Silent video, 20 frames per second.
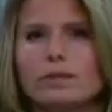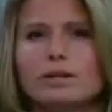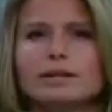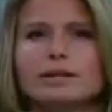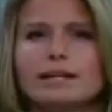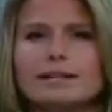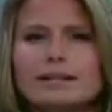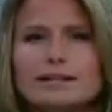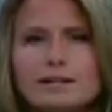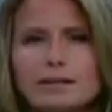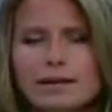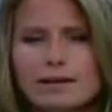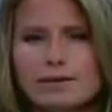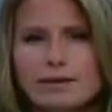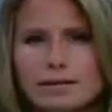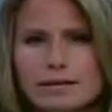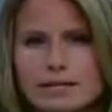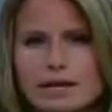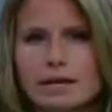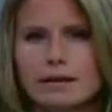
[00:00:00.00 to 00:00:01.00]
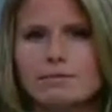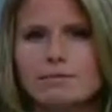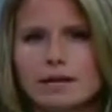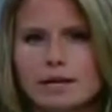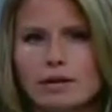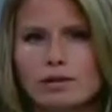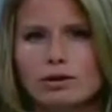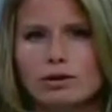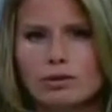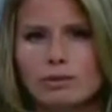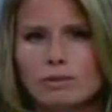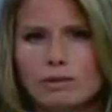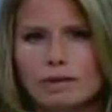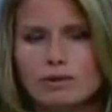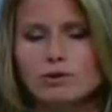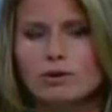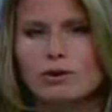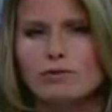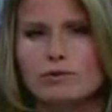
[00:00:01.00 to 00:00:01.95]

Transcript: Por tercera vez en menos de un mes,